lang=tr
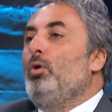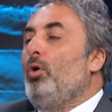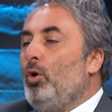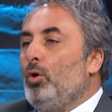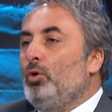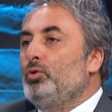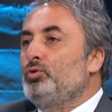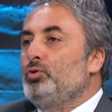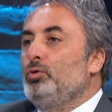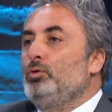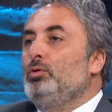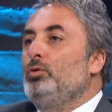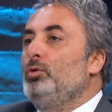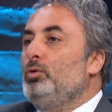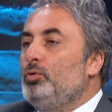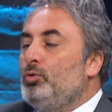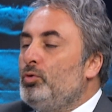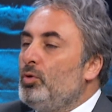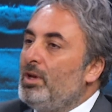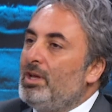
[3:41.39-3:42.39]

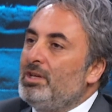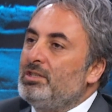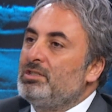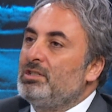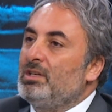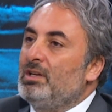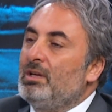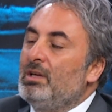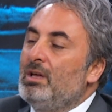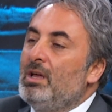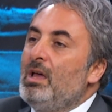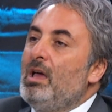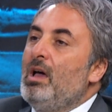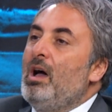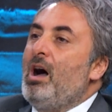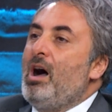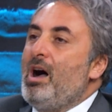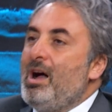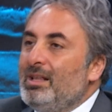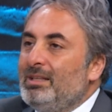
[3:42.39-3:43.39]
okçuluğu, güreşi,
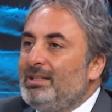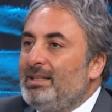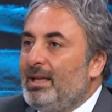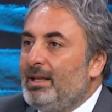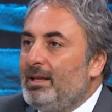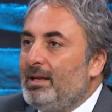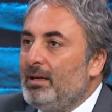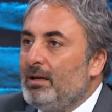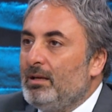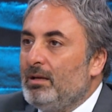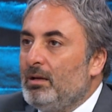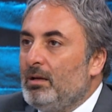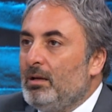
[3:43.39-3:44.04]
halteri